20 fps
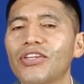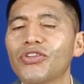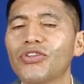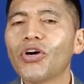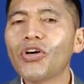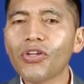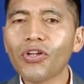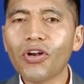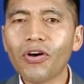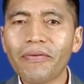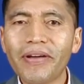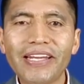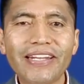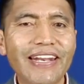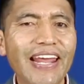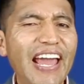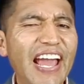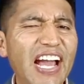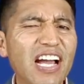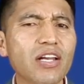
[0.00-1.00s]
todo lo ves
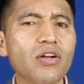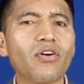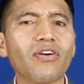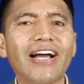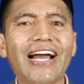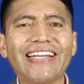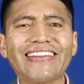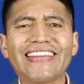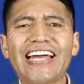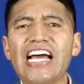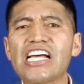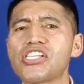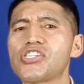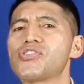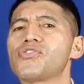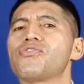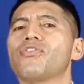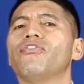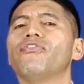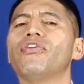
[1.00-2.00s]
negro,
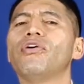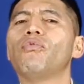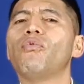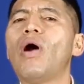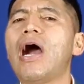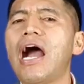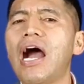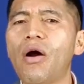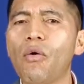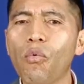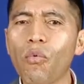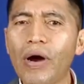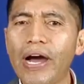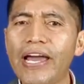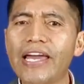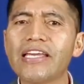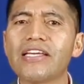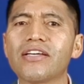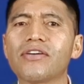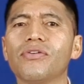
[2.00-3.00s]
catástrofe, guau,
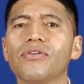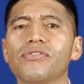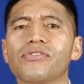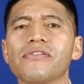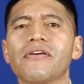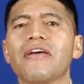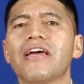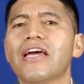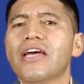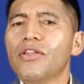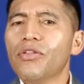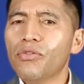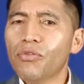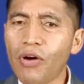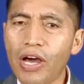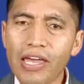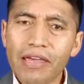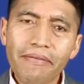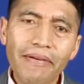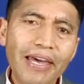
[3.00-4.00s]
guaycos,
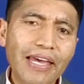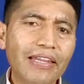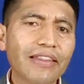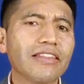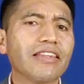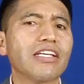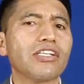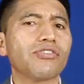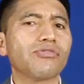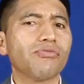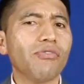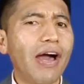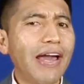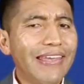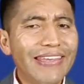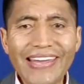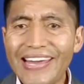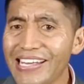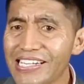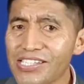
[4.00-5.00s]
no hay ventas, no
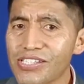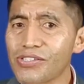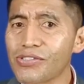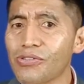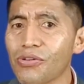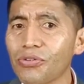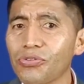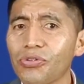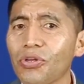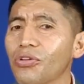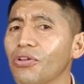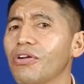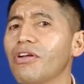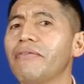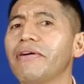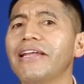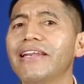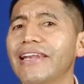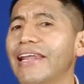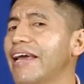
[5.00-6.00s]
hay esto, todo
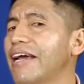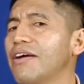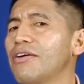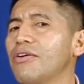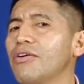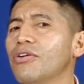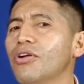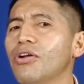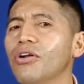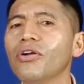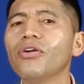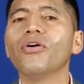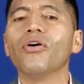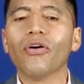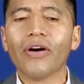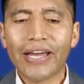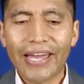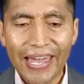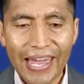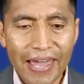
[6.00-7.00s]
lo ves negro. No, no,
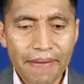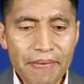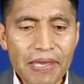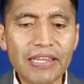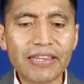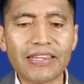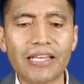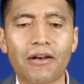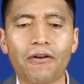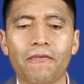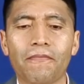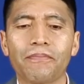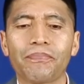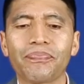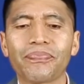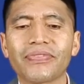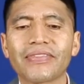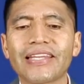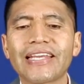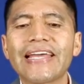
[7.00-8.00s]
no, evítalo.
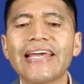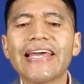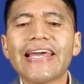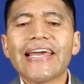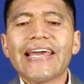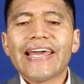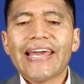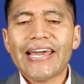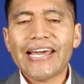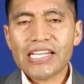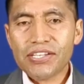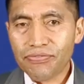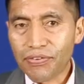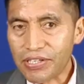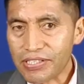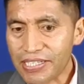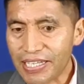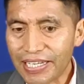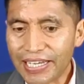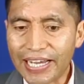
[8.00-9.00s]
Es
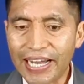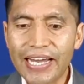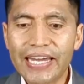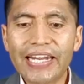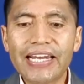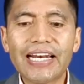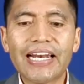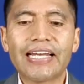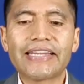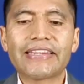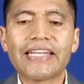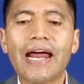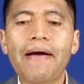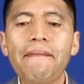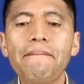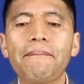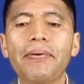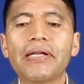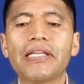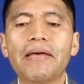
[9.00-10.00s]
fácil caer en la
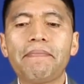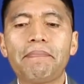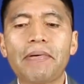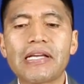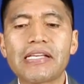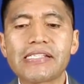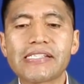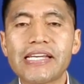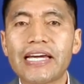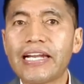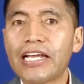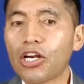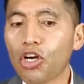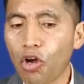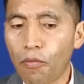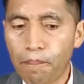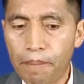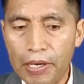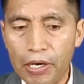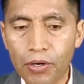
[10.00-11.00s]
trampa de pensar en
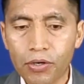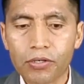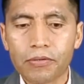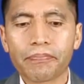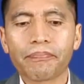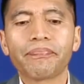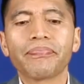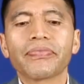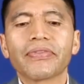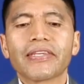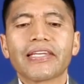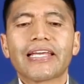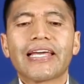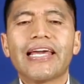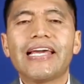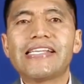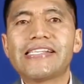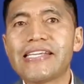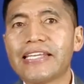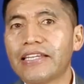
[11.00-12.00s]
lo peor
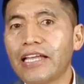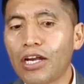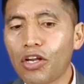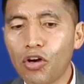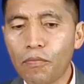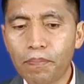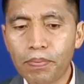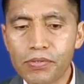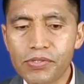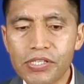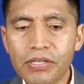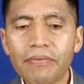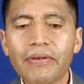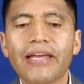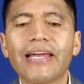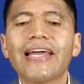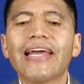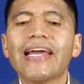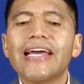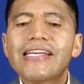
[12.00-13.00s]
escenario
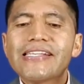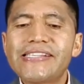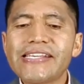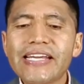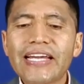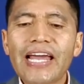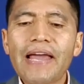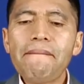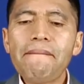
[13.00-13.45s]
posible. Sin